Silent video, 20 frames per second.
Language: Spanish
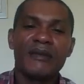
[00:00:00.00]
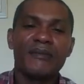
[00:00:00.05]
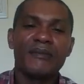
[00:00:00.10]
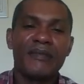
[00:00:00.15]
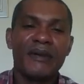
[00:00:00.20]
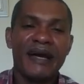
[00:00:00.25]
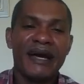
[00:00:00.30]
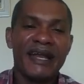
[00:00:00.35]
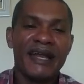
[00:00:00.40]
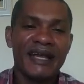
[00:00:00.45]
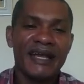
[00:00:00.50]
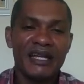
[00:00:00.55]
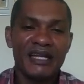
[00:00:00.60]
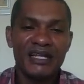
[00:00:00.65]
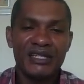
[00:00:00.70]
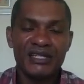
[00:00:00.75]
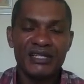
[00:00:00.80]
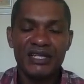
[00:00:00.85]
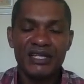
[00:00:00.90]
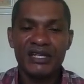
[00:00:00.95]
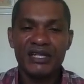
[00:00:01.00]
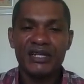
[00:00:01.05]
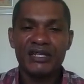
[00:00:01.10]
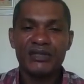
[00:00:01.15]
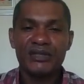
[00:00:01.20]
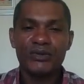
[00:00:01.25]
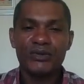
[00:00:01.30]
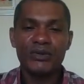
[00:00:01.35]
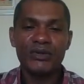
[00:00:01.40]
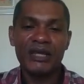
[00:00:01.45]
para que les
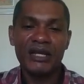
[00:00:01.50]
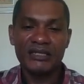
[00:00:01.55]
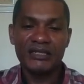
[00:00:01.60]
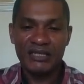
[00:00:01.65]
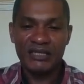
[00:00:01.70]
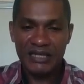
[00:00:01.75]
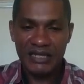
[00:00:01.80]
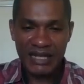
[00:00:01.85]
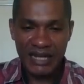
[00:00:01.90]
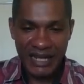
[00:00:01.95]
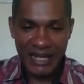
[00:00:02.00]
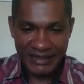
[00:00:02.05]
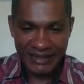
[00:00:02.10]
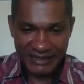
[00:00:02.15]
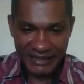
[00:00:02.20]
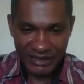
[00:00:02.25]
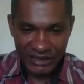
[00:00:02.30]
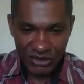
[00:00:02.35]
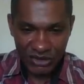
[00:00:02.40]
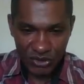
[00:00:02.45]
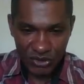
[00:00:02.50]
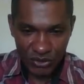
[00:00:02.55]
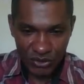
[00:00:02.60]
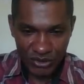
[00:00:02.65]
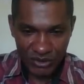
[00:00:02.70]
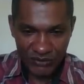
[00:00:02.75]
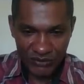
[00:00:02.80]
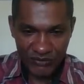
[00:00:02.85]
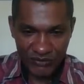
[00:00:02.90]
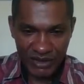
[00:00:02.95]
lleguen todas las
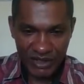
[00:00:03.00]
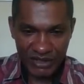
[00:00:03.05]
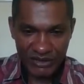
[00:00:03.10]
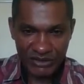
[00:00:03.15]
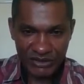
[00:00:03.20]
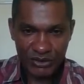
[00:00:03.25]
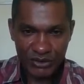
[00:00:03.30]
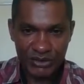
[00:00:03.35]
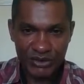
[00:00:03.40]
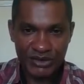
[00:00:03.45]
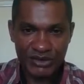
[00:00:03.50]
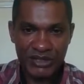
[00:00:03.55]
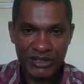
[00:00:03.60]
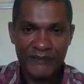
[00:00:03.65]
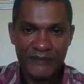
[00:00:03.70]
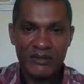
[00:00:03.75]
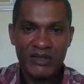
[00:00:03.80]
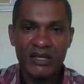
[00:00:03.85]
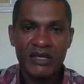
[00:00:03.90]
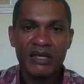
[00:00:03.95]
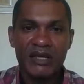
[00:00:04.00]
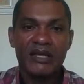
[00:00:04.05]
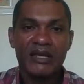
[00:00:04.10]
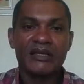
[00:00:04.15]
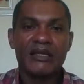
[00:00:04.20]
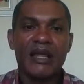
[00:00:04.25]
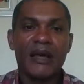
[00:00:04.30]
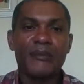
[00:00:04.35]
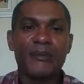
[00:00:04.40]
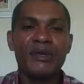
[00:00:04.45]
notificaciones.
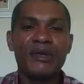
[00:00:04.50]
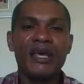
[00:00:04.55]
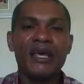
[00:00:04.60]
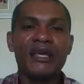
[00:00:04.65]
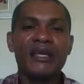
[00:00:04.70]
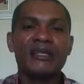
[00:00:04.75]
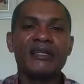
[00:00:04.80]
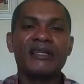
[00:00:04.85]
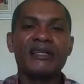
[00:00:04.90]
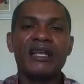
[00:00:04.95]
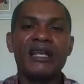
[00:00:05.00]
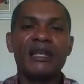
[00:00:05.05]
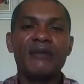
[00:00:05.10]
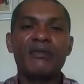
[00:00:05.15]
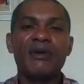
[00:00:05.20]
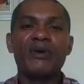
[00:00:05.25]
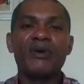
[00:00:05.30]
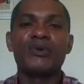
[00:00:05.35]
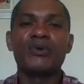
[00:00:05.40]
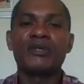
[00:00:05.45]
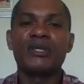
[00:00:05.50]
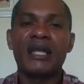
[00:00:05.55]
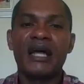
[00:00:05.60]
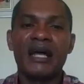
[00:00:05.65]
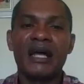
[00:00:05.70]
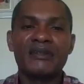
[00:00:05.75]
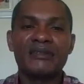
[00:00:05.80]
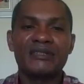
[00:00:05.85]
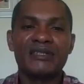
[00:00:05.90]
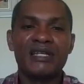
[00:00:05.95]
También denle me
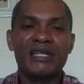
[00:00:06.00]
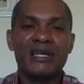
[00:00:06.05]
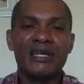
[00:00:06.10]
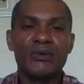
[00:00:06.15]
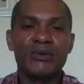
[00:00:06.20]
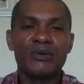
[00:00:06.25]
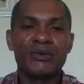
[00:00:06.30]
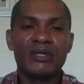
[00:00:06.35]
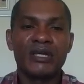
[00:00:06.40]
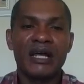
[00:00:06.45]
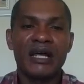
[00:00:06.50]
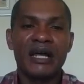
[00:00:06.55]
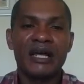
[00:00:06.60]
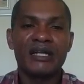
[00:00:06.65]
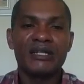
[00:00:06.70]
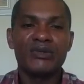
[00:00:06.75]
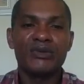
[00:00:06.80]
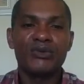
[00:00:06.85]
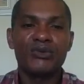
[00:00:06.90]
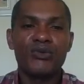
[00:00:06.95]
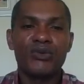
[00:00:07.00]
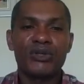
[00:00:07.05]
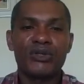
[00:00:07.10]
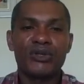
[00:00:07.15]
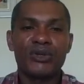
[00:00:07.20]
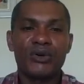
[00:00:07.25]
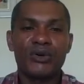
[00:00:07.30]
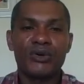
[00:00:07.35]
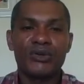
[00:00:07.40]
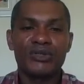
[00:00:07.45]
gusta si les gusta
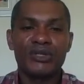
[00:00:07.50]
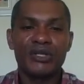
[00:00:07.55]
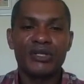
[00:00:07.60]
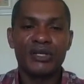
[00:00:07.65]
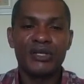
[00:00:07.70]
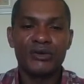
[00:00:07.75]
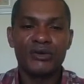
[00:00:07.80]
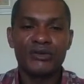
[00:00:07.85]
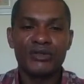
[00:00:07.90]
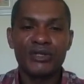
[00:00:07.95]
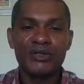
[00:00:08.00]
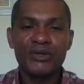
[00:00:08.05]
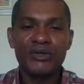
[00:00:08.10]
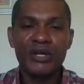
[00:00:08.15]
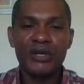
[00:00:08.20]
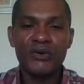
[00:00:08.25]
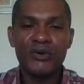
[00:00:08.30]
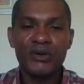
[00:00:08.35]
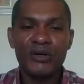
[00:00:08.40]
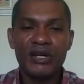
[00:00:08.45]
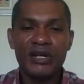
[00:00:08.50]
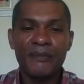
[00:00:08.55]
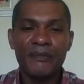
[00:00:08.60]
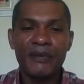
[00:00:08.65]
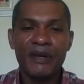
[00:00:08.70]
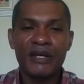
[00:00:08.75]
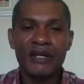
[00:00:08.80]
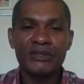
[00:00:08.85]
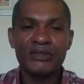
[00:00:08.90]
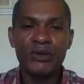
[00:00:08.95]
nuestro contenido. Señores, con
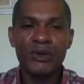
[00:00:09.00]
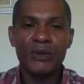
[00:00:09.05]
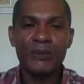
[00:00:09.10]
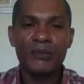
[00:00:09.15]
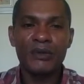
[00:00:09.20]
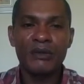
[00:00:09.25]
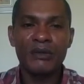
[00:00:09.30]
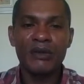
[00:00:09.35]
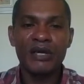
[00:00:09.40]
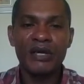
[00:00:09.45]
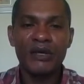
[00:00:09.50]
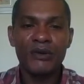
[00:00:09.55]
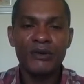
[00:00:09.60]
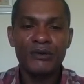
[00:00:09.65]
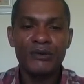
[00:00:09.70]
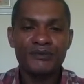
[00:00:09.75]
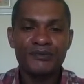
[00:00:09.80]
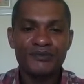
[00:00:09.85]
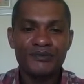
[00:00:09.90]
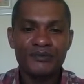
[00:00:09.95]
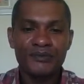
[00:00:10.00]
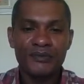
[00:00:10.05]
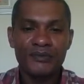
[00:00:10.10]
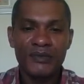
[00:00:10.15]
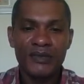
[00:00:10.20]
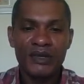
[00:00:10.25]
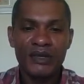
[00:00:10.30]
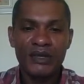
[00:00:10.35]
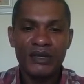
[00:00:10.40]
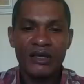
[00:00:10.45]
respecto, primero,
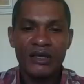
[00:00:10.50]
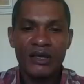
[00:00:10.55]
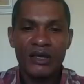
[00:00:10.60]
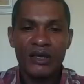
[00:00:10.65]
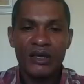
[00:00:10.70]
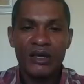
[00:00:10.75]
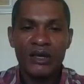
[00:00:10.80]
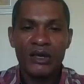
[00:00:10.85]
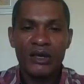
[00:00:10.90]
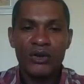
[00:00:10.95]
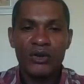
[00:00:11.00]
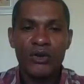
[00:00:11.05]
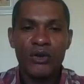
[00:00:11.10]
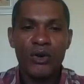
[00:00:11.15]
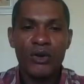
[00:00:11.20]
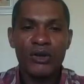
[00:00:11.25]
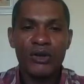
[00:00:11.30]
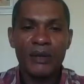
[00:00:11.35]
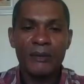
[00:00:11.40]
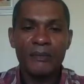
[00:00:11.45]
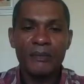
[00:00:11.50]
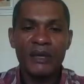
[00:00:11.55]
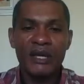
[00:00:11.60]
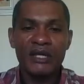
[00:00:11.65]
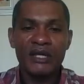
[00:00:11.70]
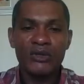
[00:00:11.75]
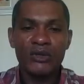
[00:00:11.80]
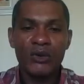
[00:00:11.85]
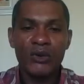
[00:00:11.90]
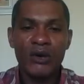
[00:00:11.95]
con
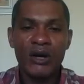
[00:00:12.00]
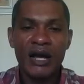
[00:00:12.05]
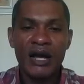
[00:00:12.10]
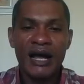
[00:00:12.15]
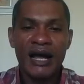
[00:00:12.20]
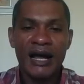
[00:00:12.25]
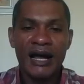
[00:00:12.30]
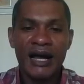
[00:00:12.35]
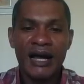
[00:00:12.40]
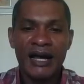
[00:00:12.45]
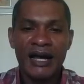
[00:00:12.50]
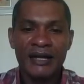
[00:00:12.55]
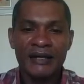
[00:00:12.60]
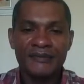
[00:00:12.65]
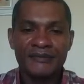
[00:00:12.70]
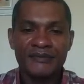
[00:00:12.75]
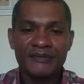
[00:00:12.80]
respecto a